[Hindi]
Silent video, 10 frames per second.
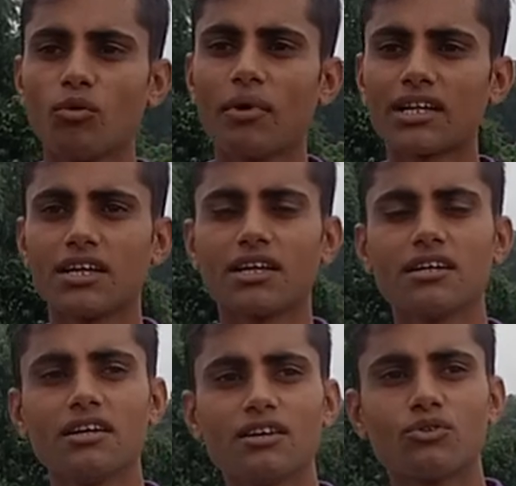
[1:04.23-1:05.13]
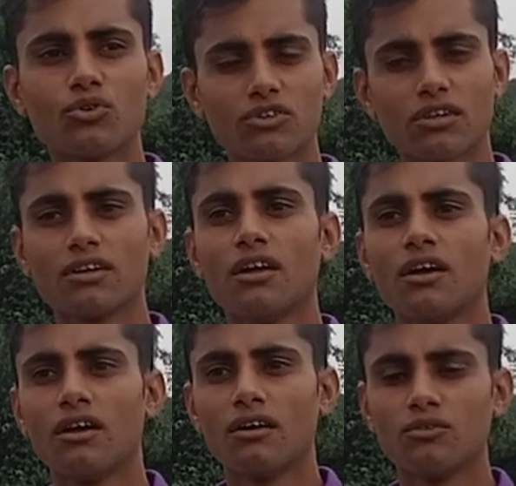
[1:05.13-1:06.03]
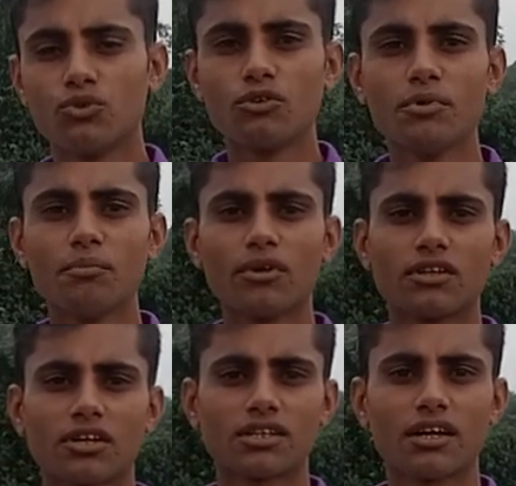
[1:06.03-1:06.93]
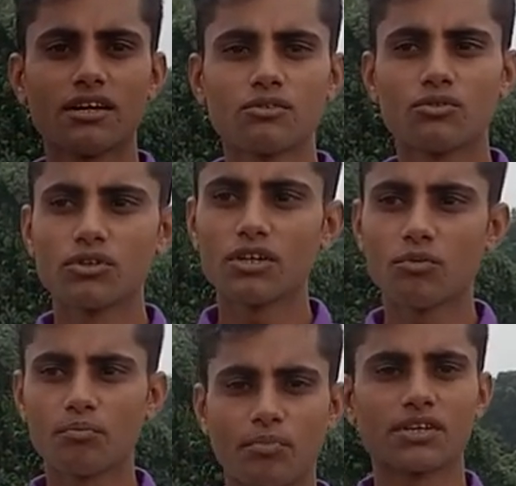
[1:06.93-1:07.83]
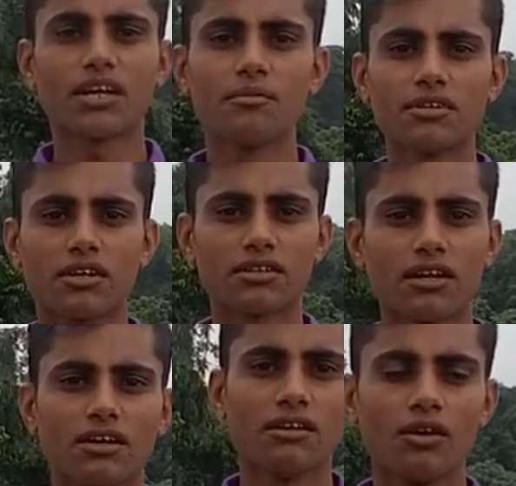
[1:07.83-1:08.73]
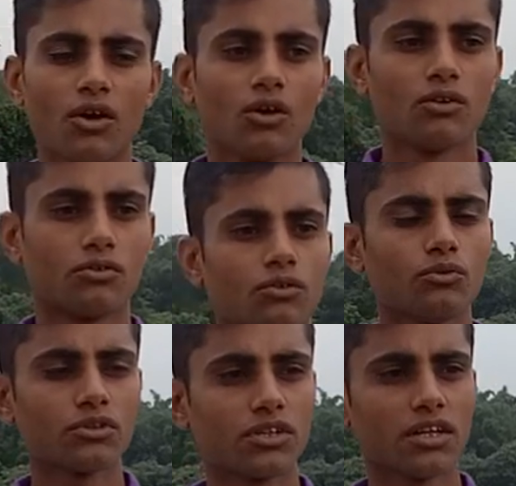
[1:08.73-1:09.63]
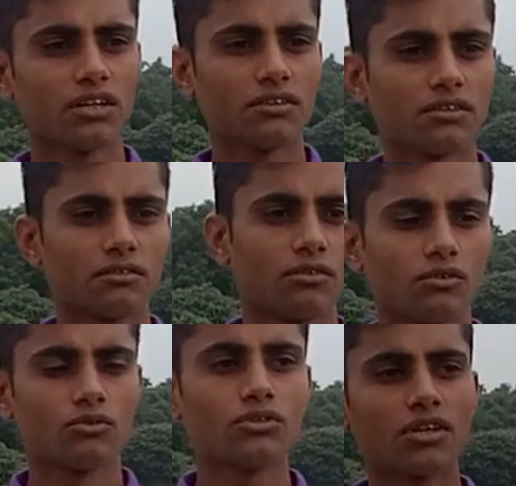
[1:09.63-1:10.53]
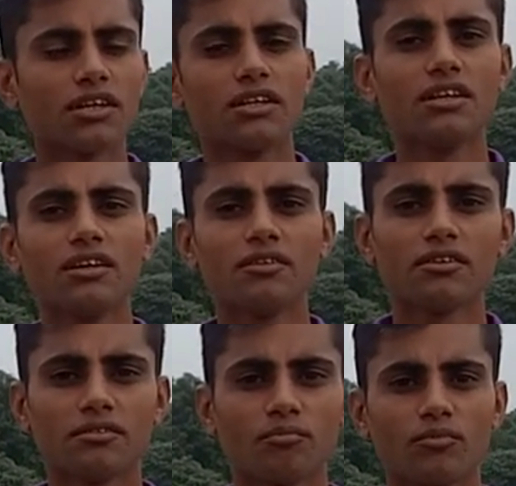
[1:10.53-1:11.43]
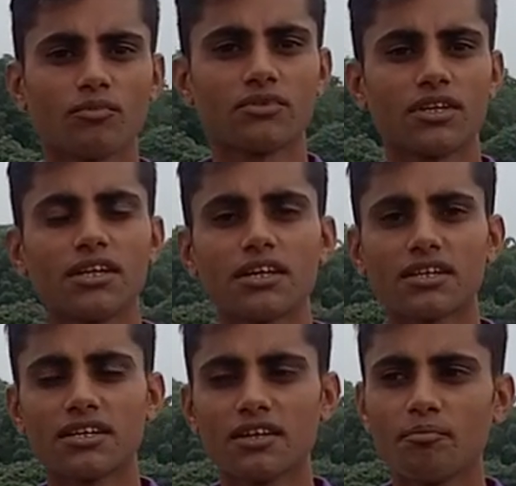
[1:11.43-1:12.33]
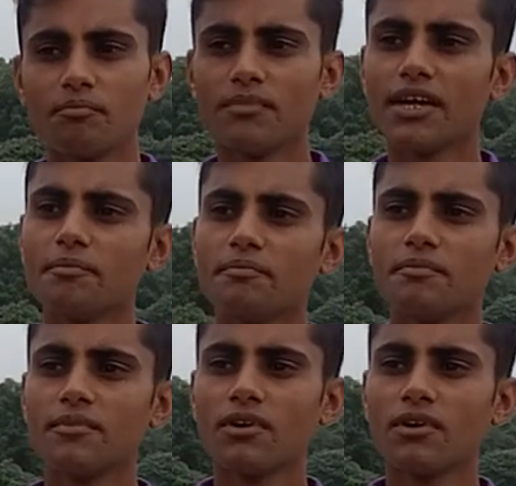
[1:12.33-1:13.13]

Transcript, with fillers: वो बात है कि नहीं ये दोस्त झूठ भी बोल सकता है तुझे फंसा भी सकता है तो उसके दूसरे दिन ही सेंटर से मैम